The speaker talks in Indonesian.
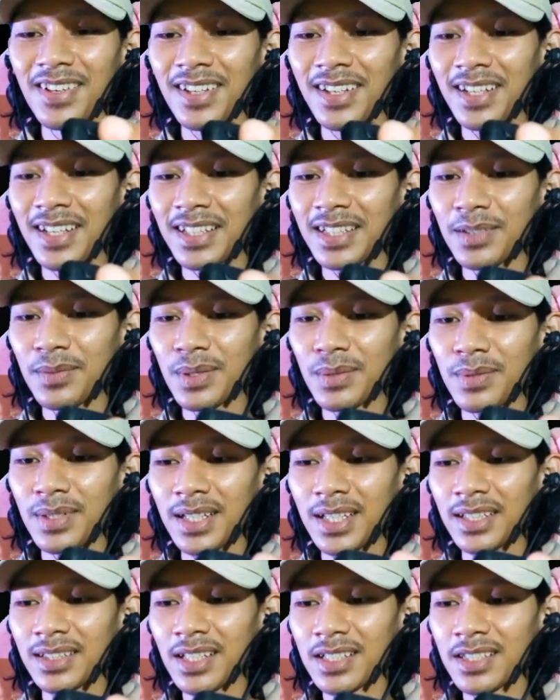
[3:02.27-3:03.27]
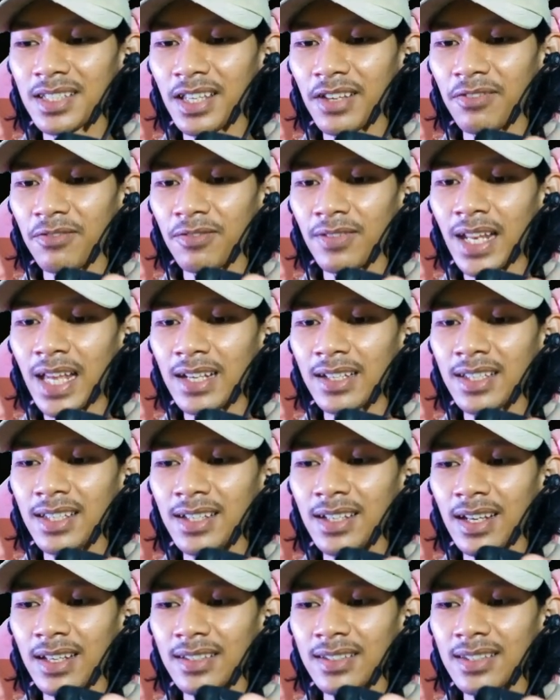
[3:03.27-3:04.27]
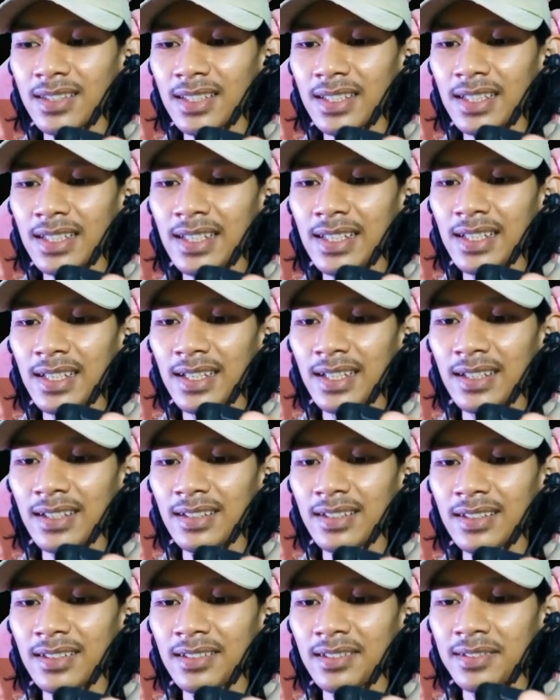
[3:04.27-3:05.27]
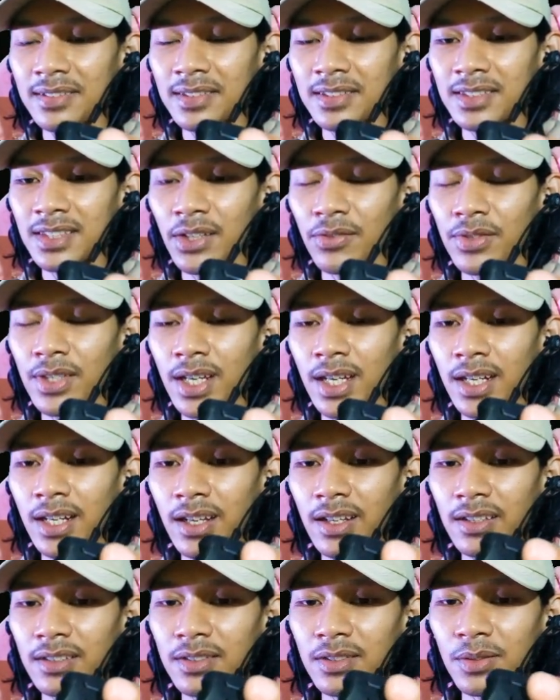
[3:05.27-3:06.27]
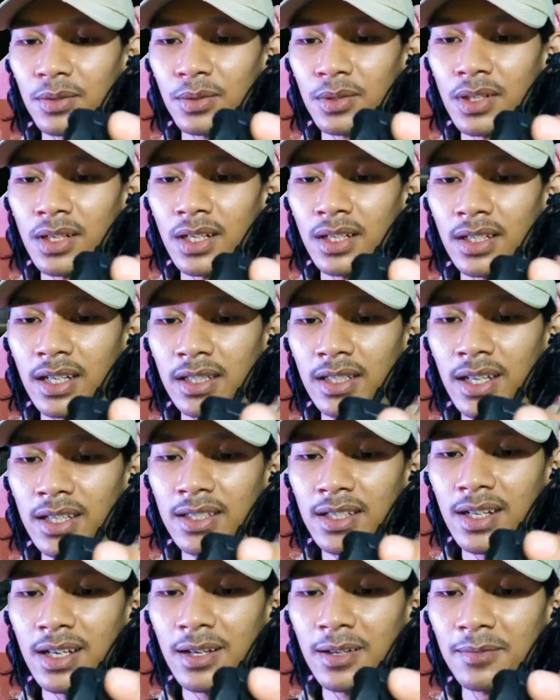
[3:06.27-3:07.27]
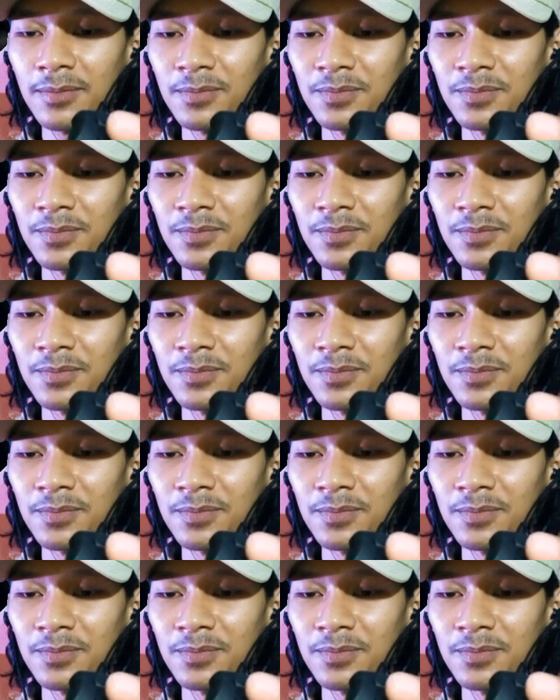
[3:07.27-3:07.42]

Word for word: Oke, teman-teman, kita save lagi nggak sih? Save jangan ya? Ya udahlah, nanti aja lah.